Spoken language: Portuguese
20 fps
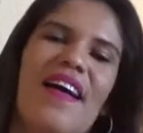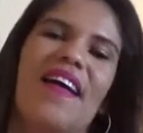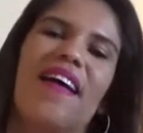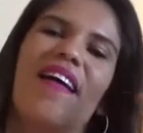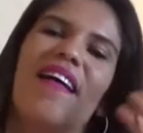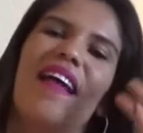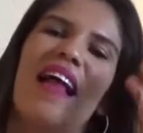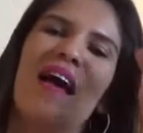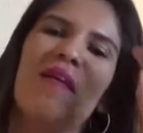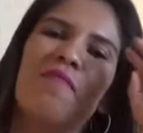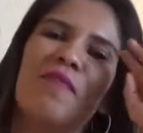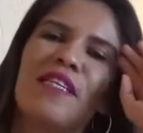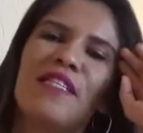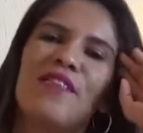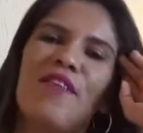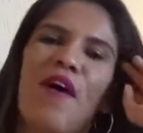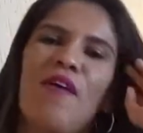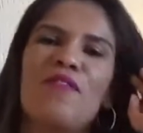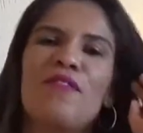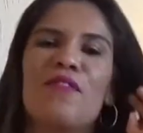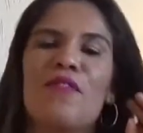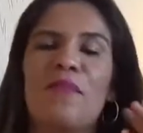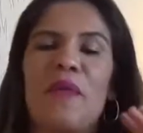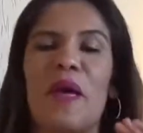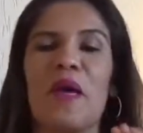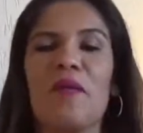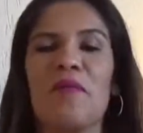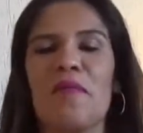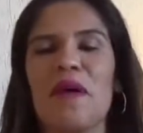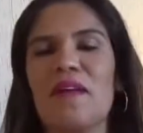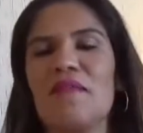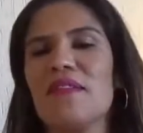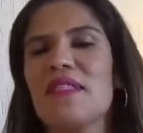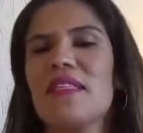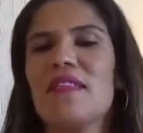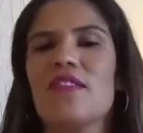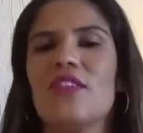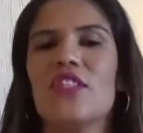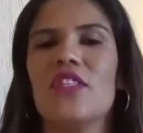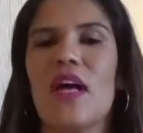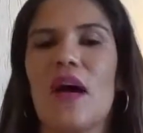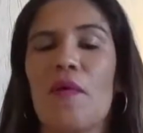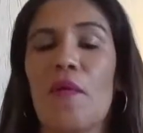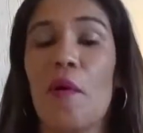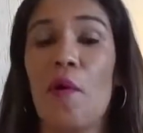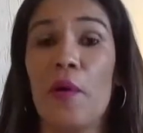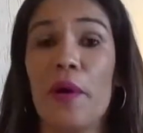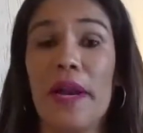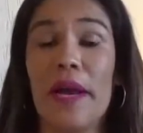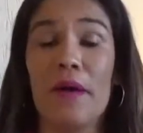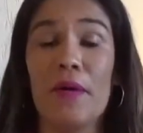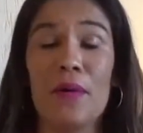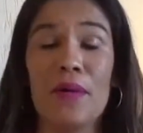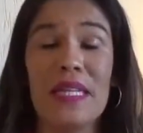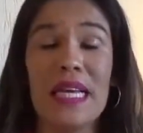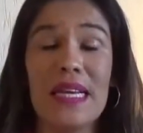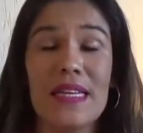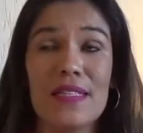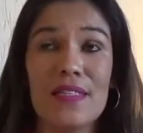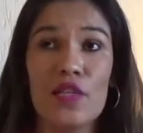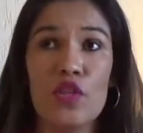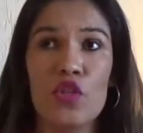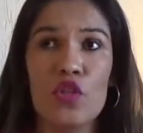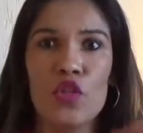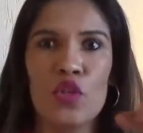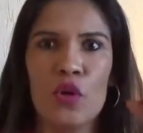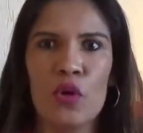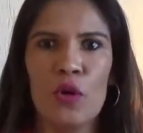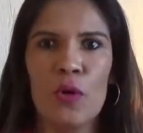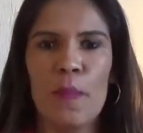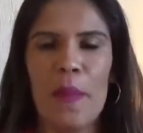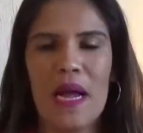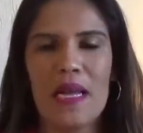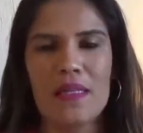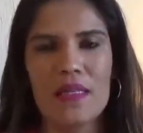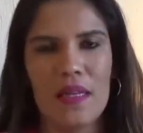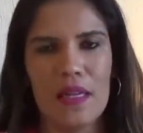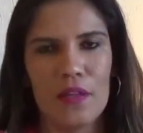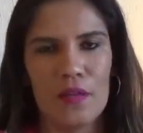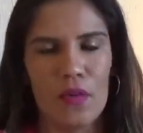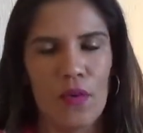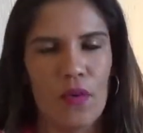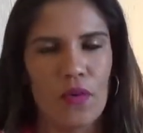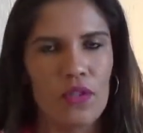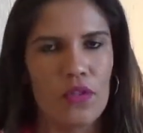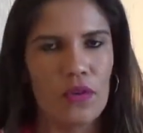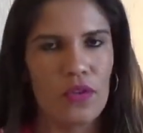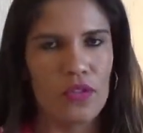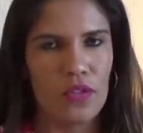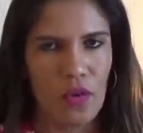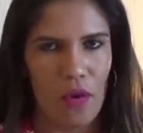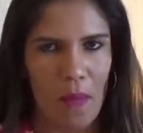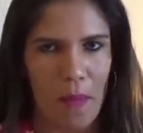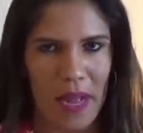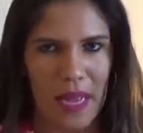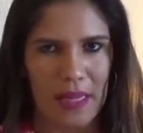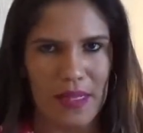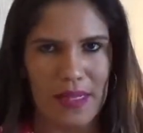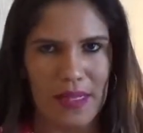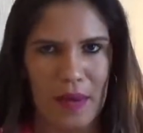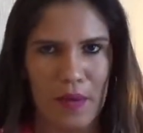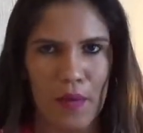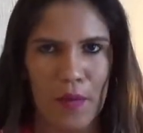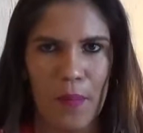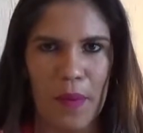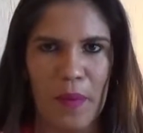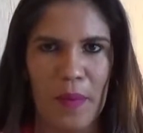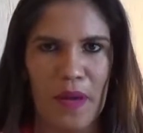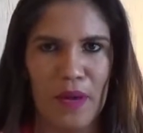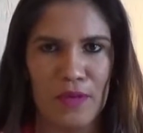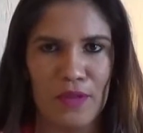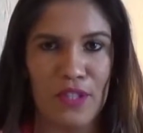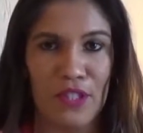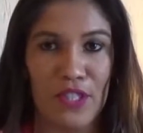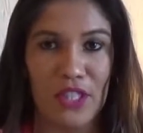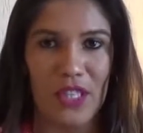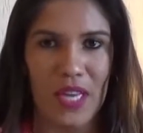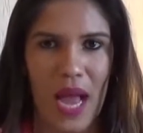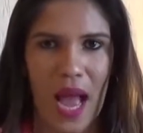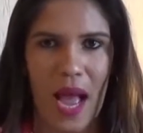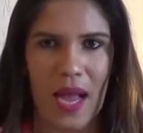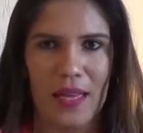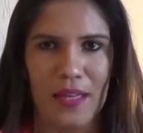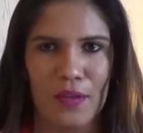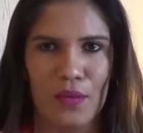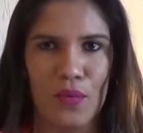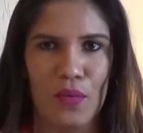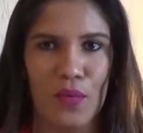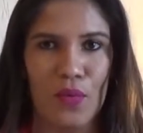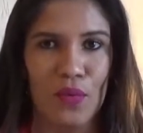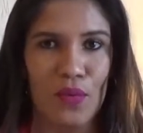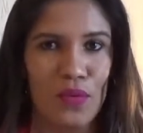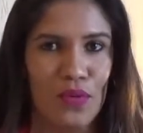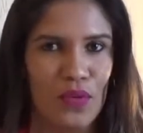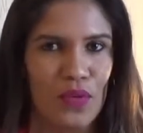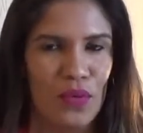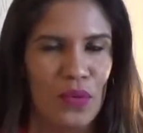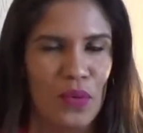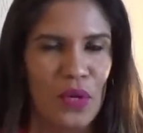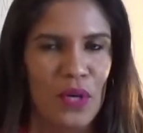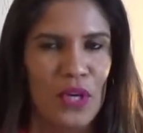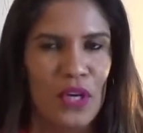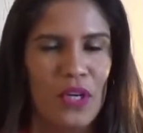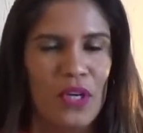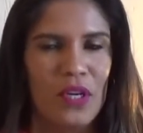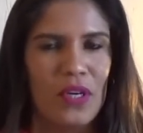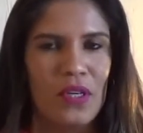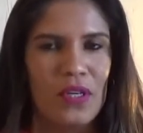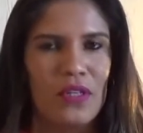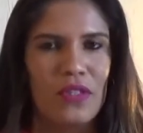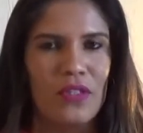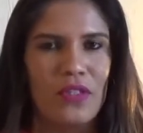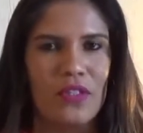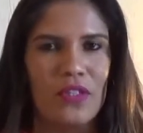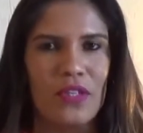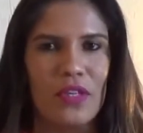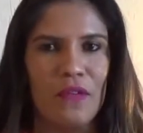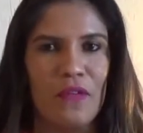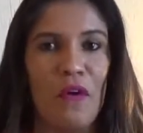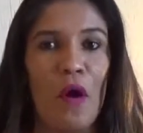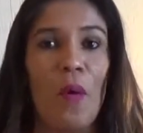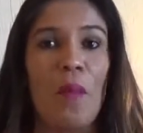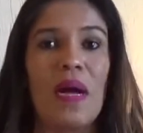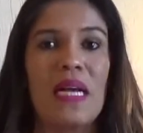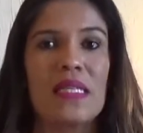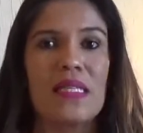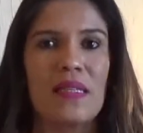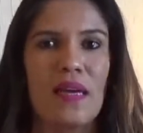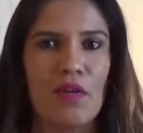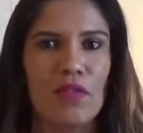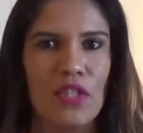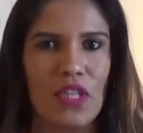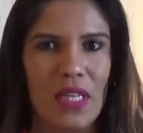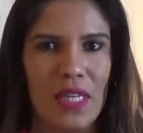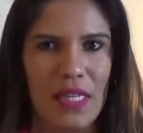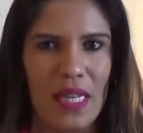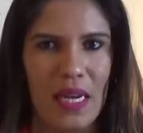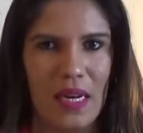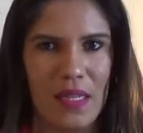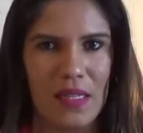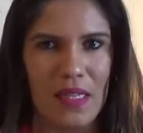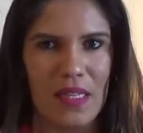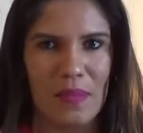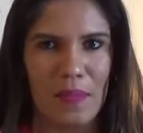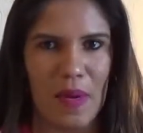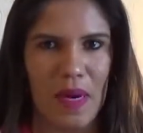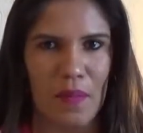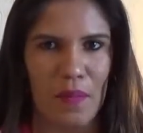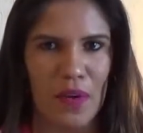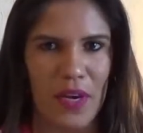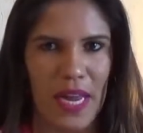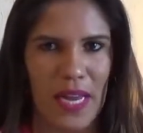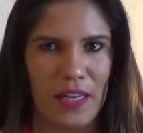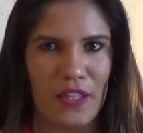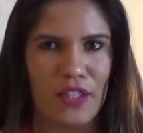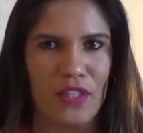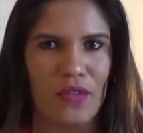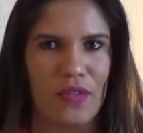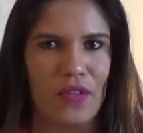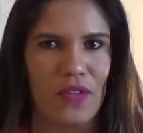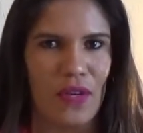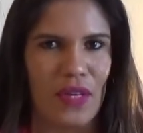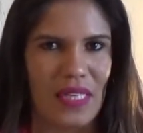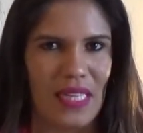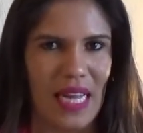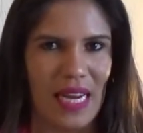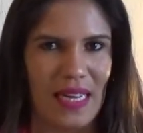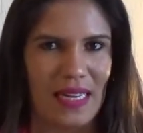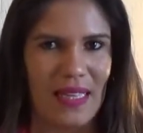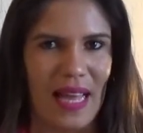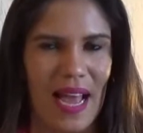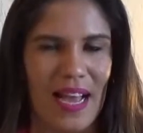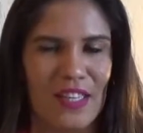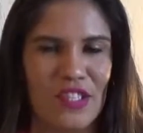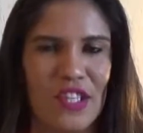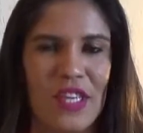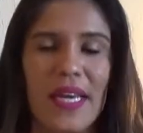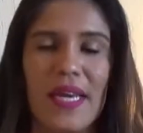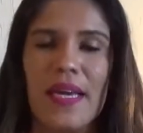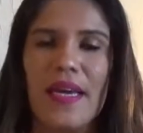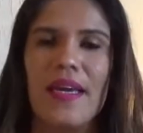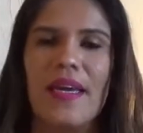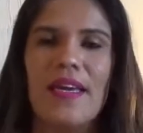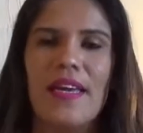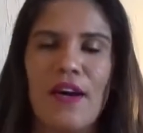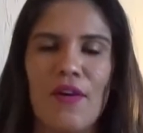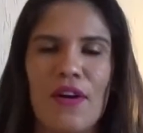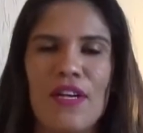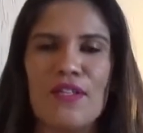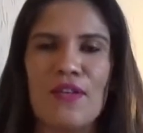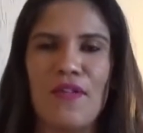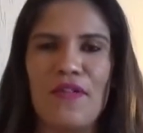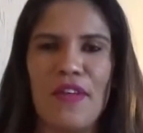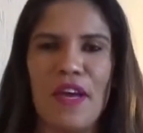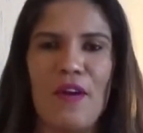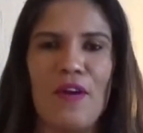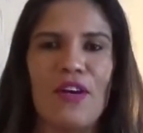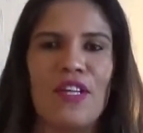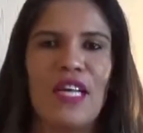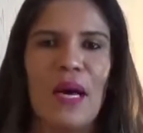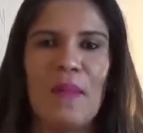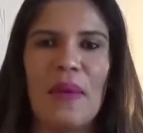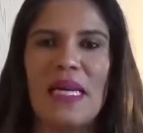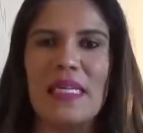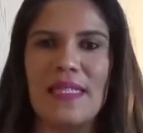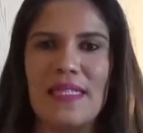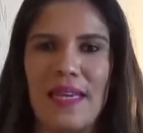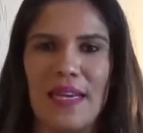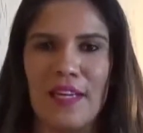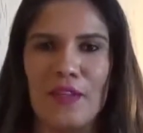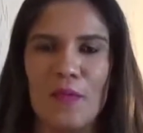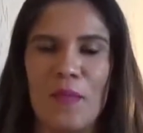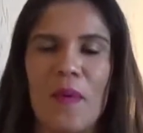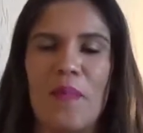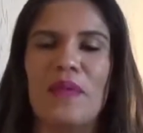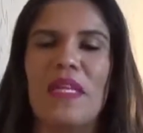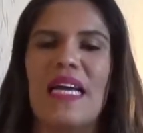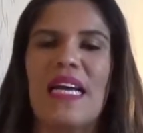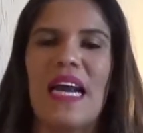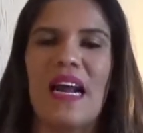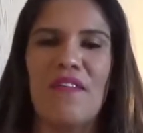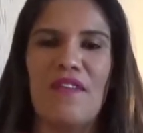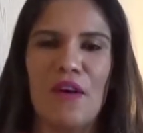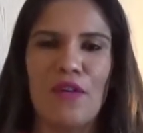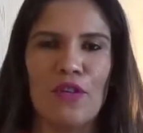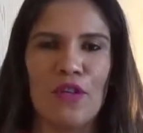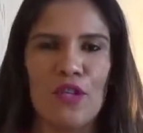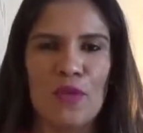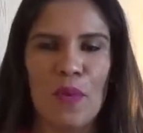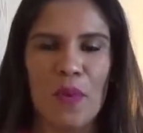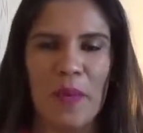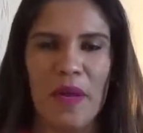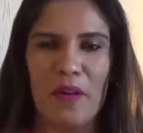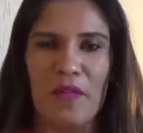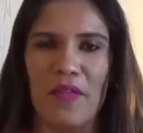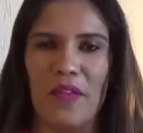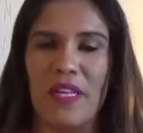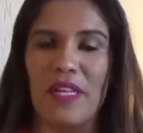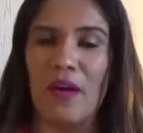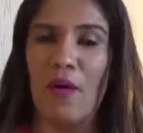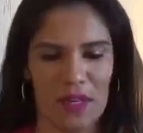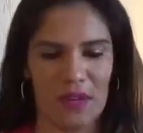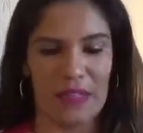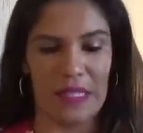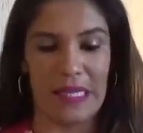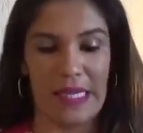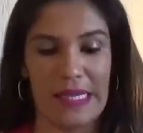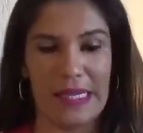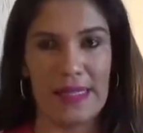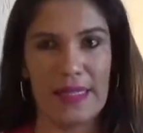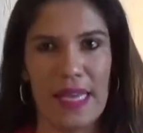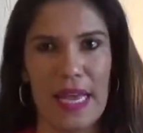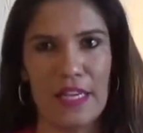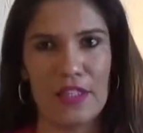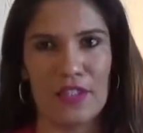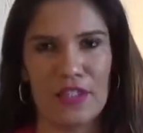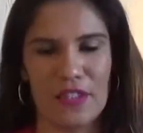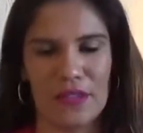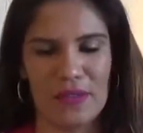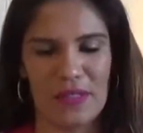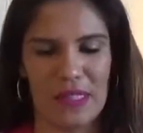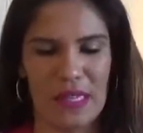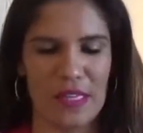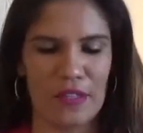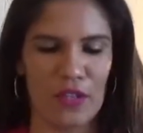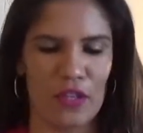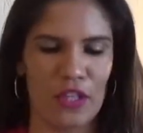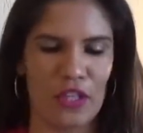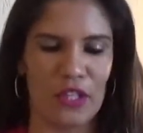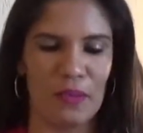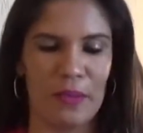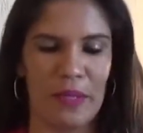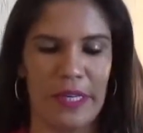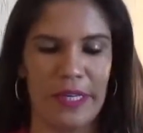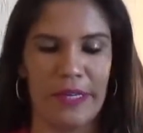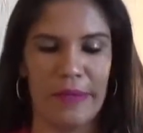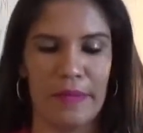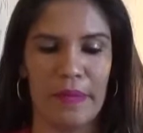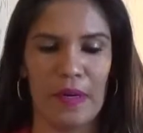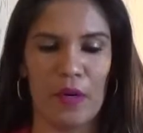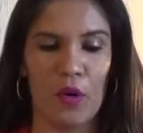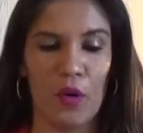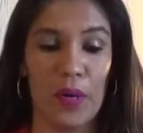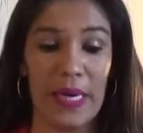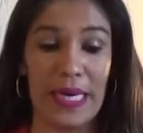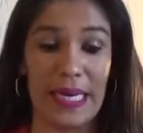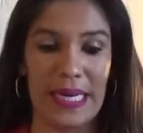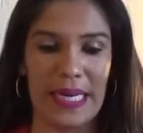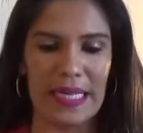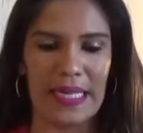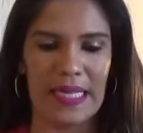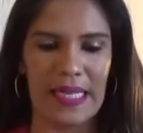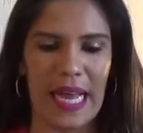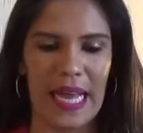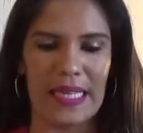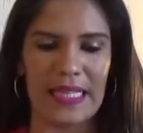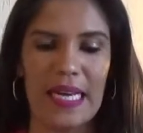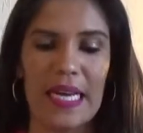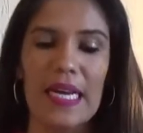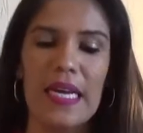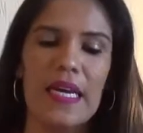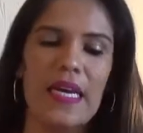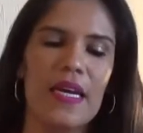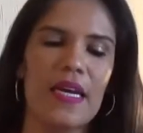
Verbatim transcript: Olá pessoal, tudo bem? Como é que vocês estão? Olha, acordei super cedo hoje. Hoje começa o primeiro dia aqui do curso de formação de lideranças para mulheres do Solidariedade e eu resolvi acordar mais cedo para poder gravar o nosso primeiro vídeo. Acordando aqui cedinho, 6 horas da manhã, uma correria danada.